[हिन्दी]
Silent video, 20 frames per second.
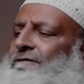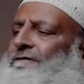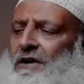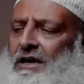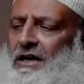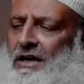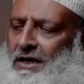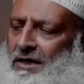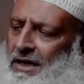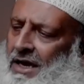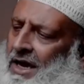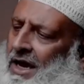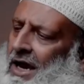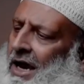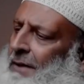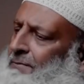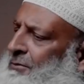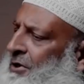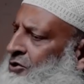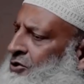वगरना
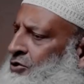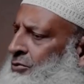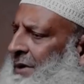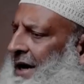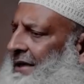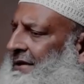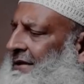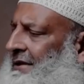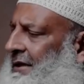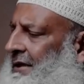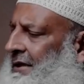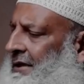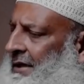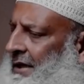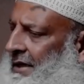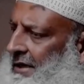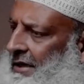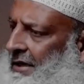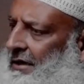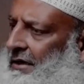आपने जो बात
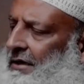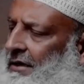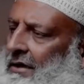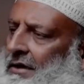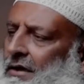कही